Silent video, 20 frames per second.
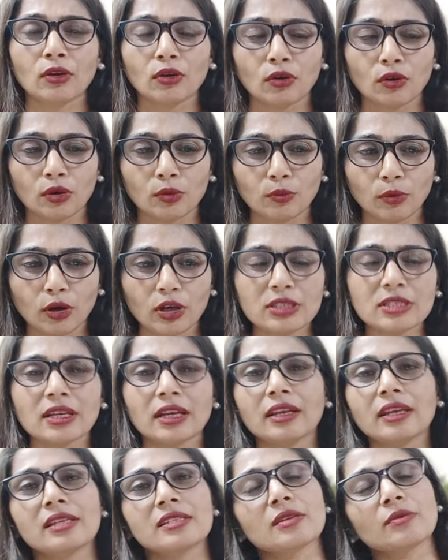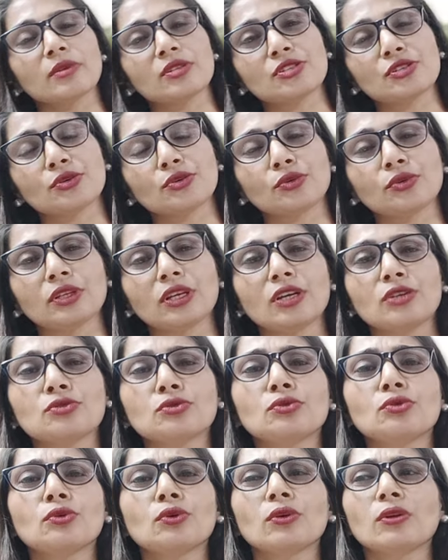और बहुत सारे ऐसे बच्चे होते हैं
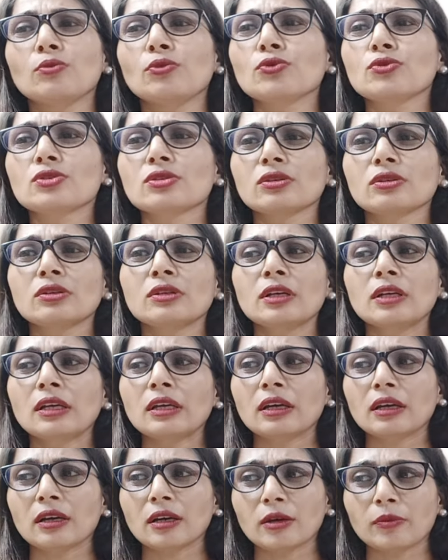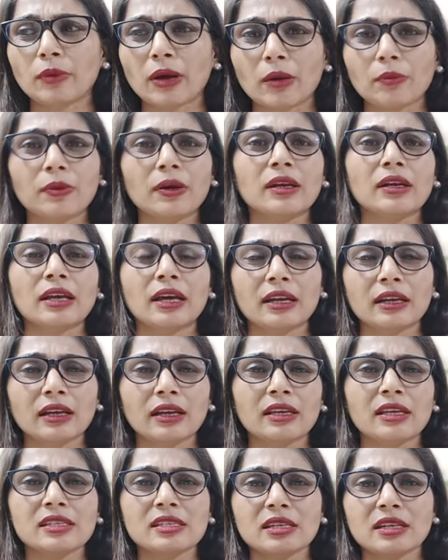जो ऑलमोस्ट पापा नाना
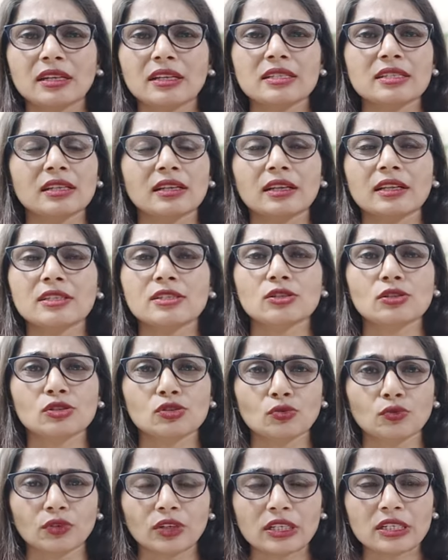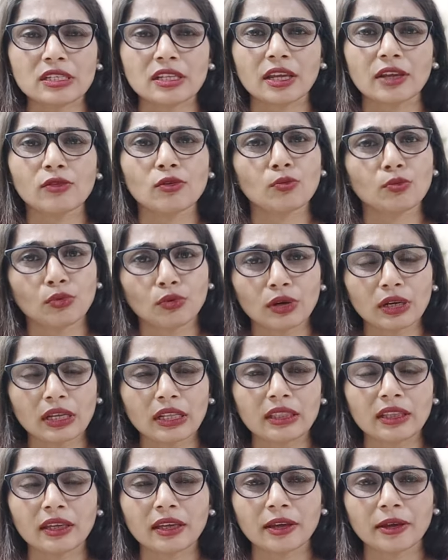ये सिंगल सिंगल से जो वर्ड्स हैं वो बोल
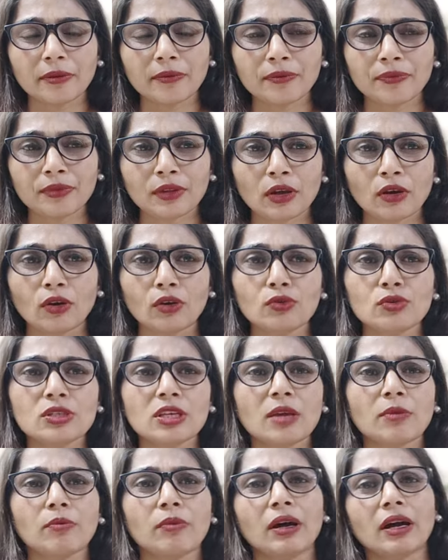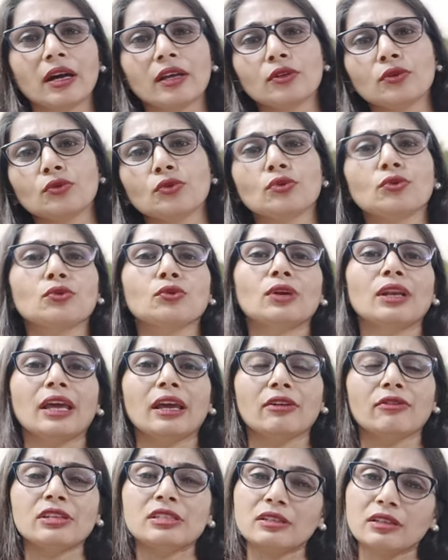लेते हैं और उसके बाद उनको
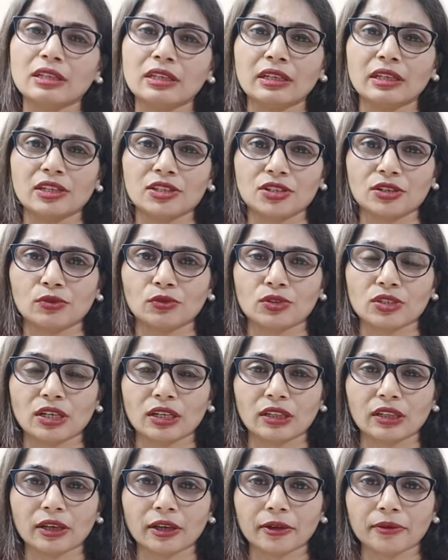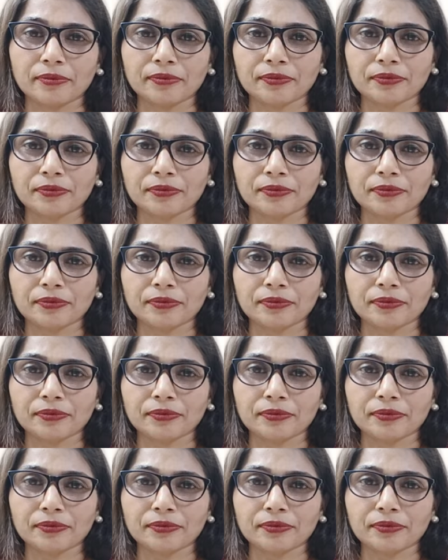लैंग्वेज रिग्रेशन हो जाता है